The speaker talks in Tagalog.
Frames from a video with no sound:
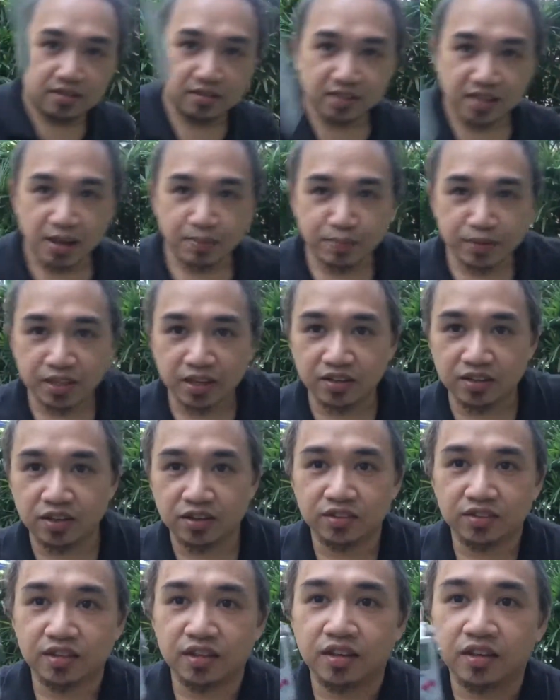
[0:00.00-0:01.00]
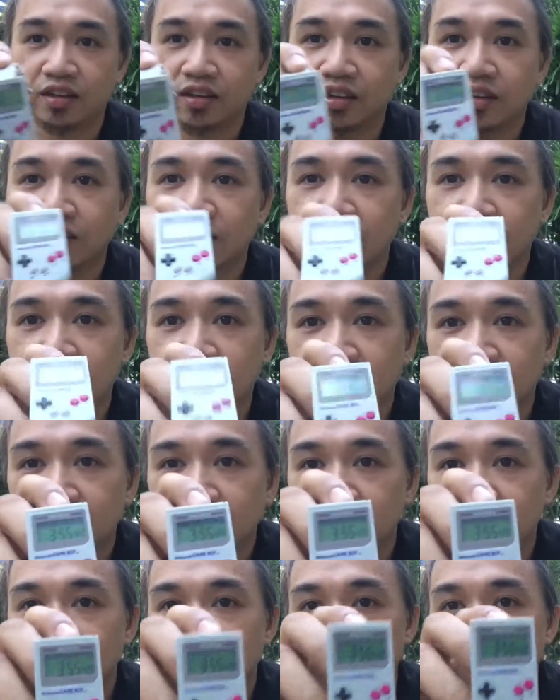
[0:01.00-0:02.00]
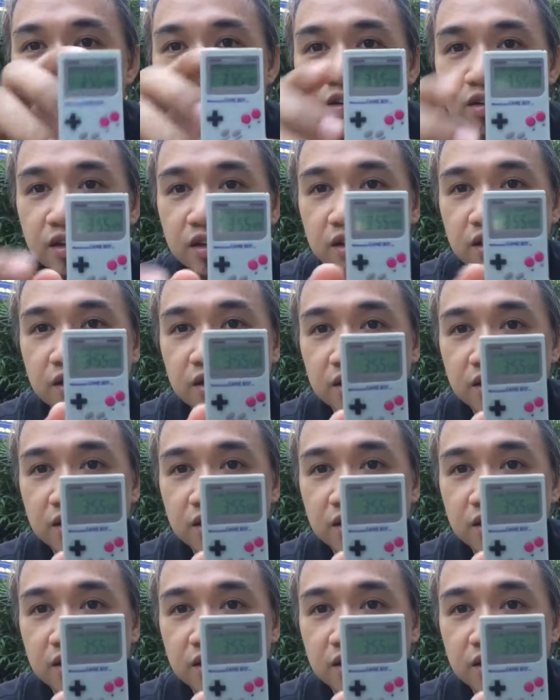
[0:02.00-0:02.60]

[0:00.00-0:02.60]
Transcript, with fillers: Lapit tayo ng konti. Okay.